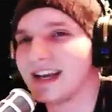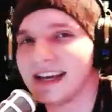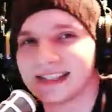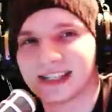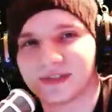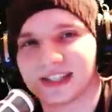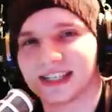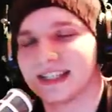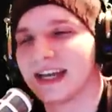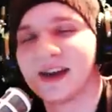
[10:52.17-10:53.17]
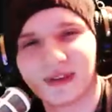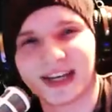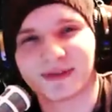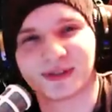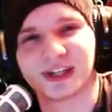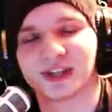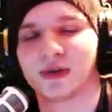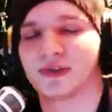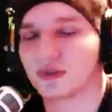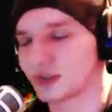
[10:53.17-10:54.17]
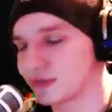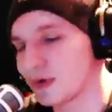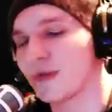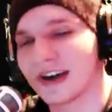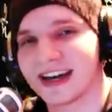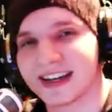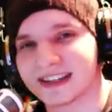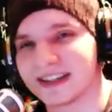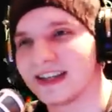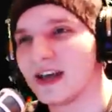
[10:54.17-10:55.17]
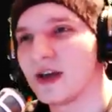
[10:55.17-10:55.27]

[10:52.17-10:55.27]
Ist ganz witzig. Vielen Dank fürs Zuschauen. Ich wünsche euch frohe Weihnachten.